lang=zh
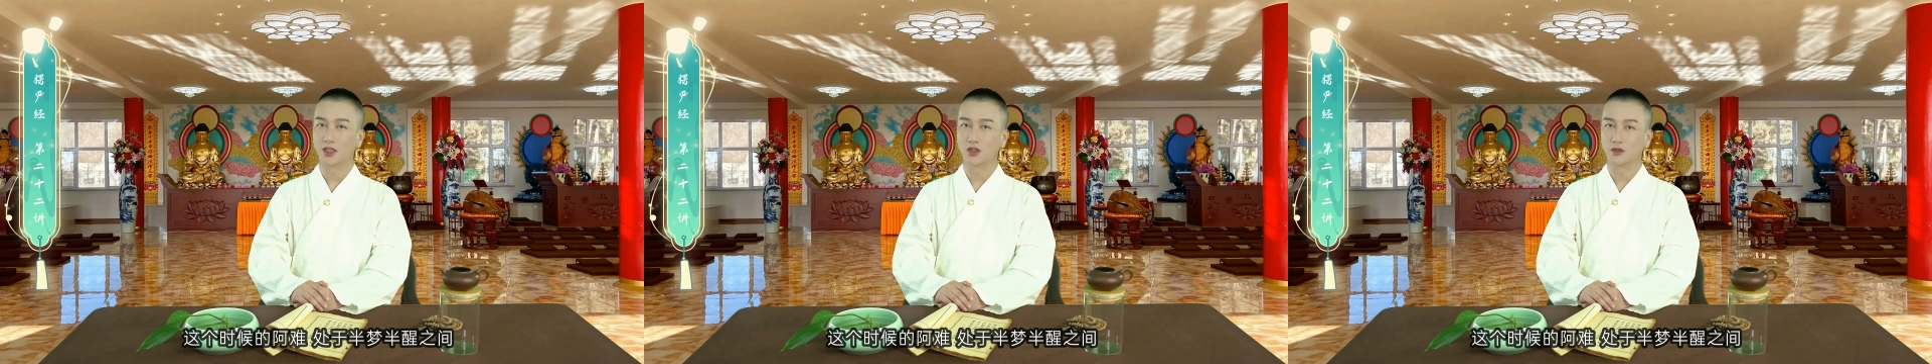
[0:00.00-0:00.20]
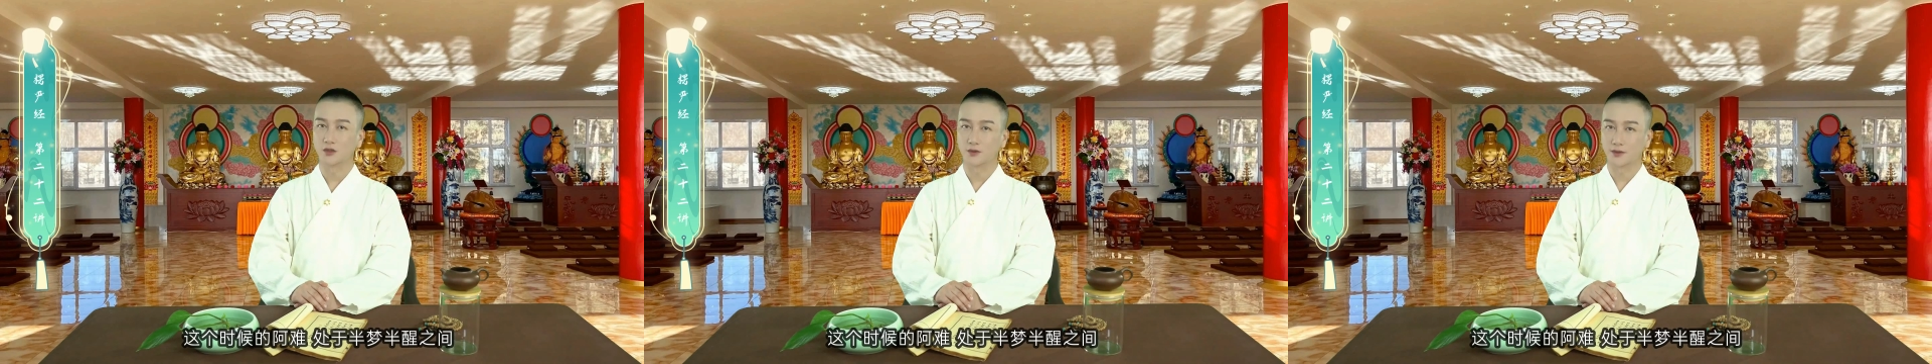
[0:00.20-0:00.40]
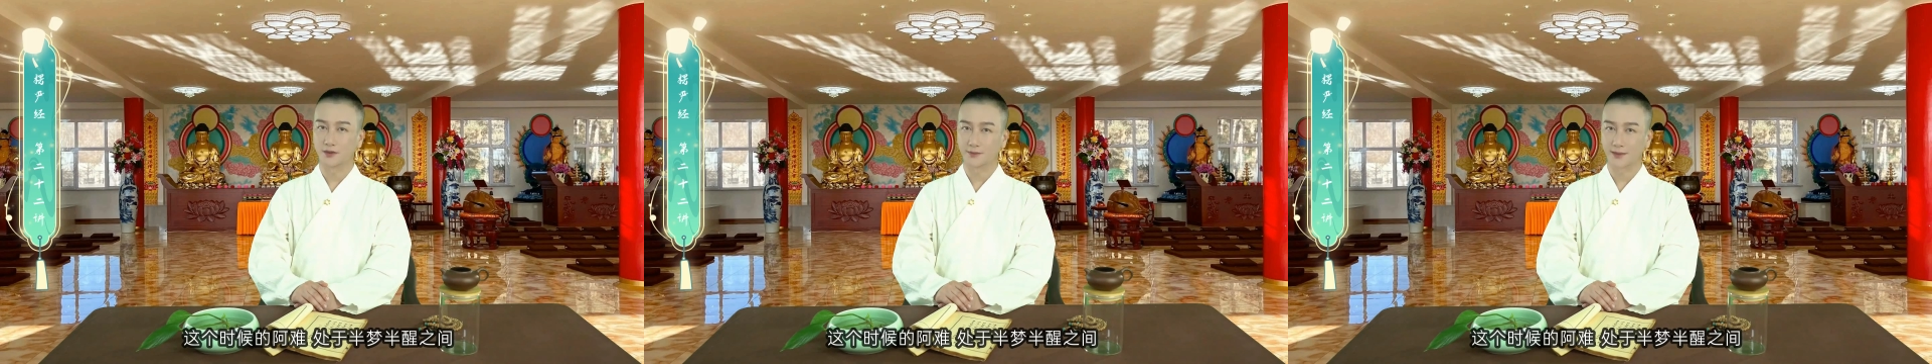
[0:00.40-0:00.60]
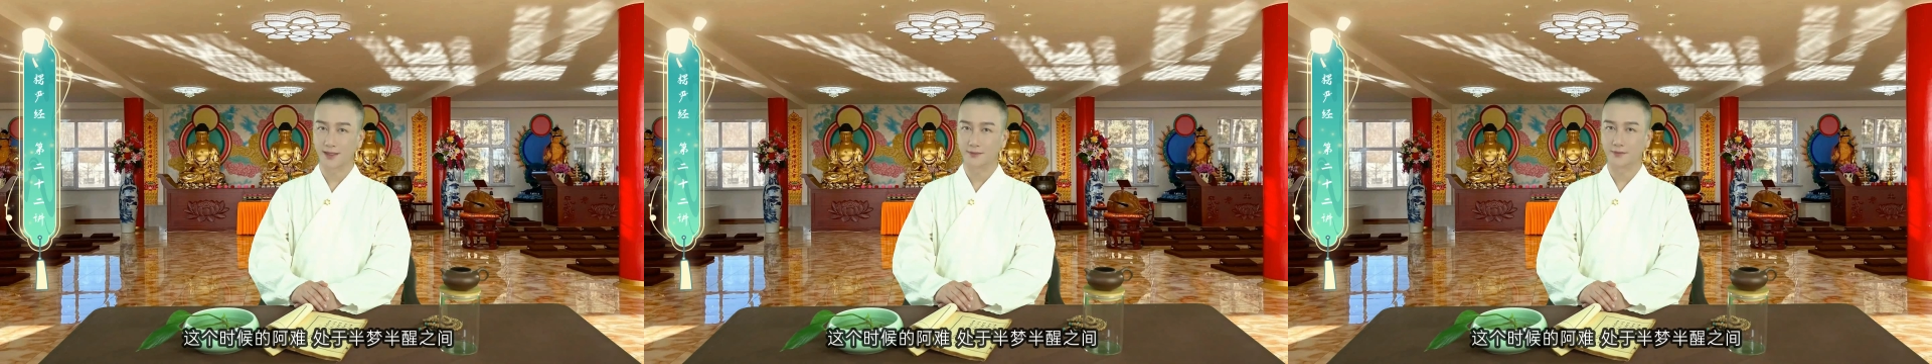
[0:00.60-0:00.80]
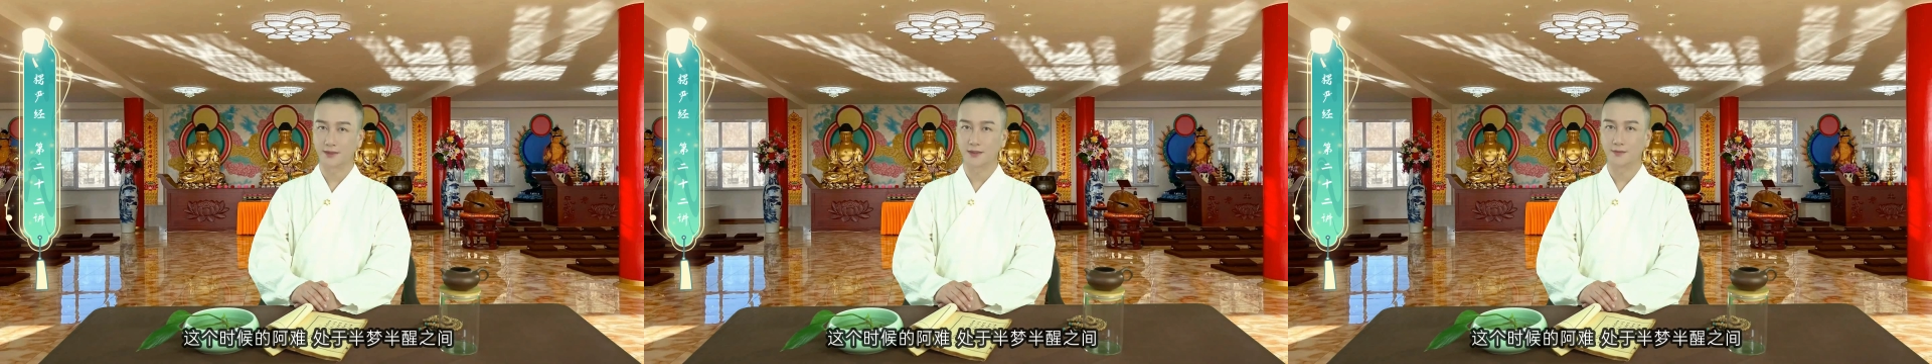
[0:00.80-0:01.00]
处于半
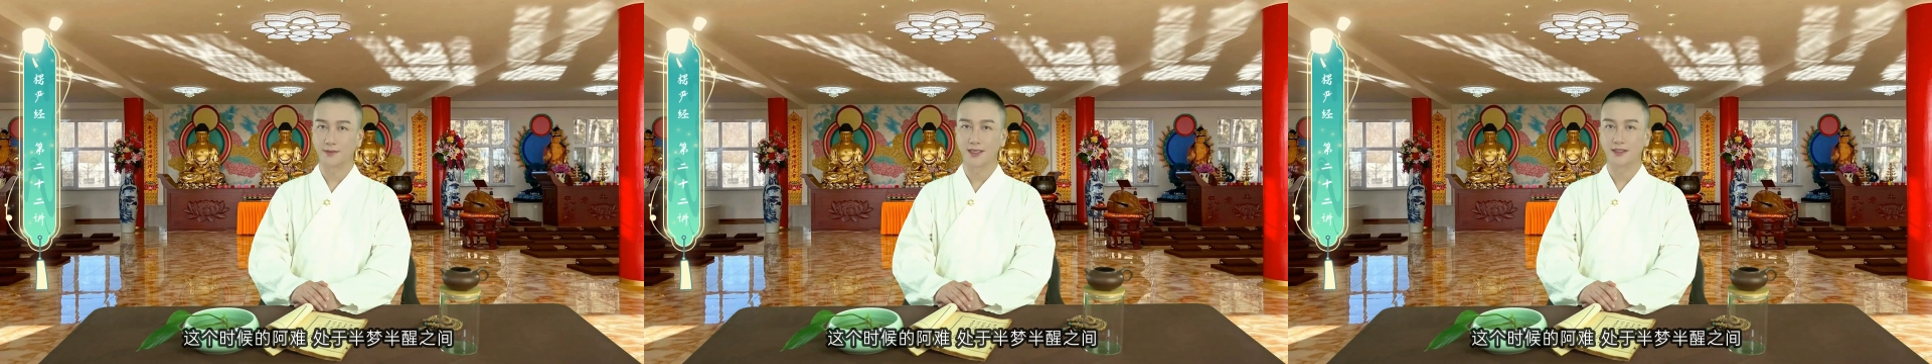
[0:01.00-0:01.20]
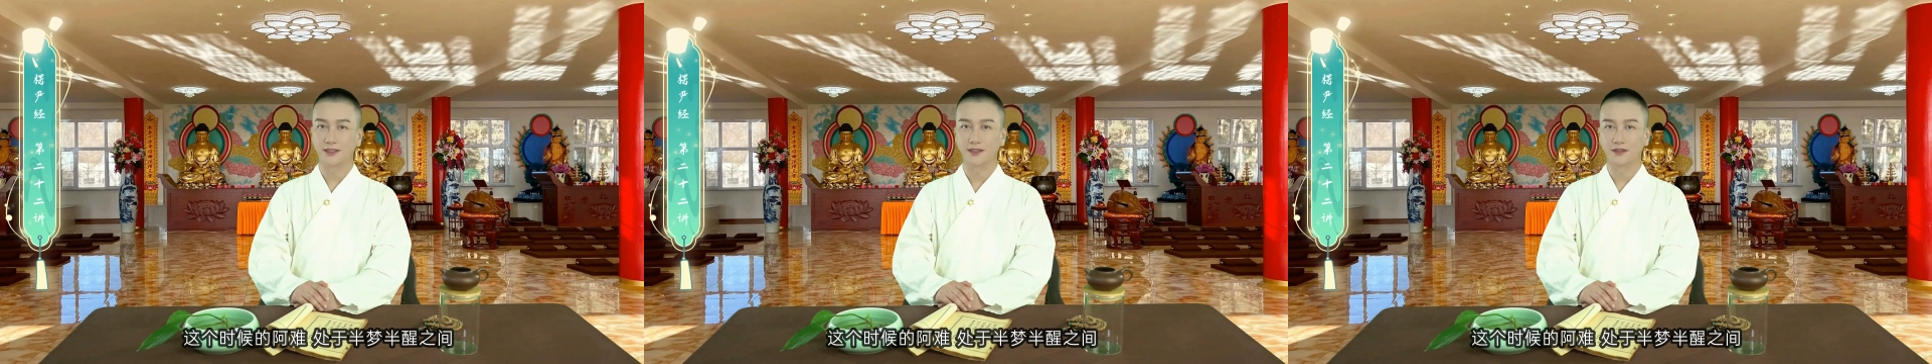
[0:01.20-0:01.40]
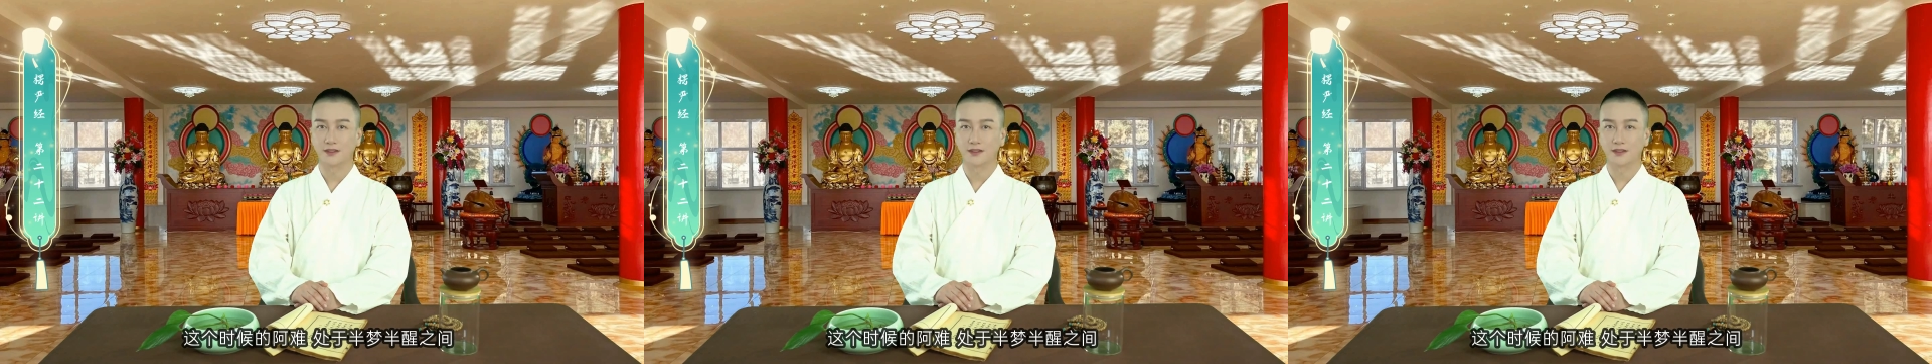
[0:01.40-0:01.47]
梦半醒